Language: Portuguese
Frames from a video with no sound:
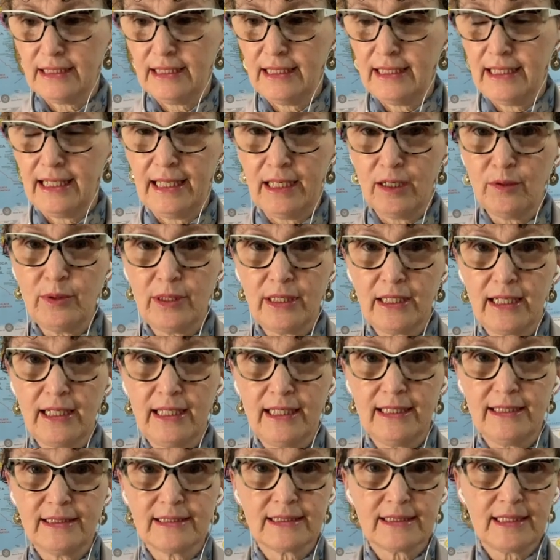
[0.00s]
e ler o
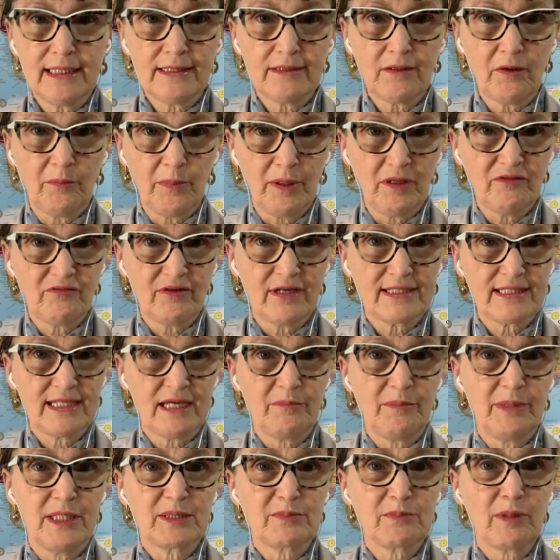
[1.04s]
inglês e também fazer
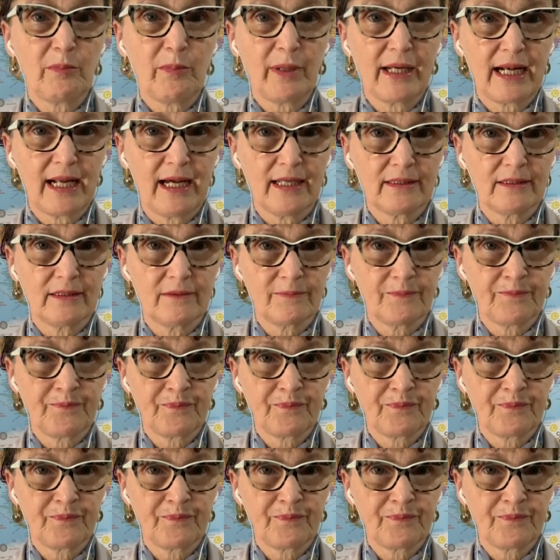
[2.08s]
a mesma parada.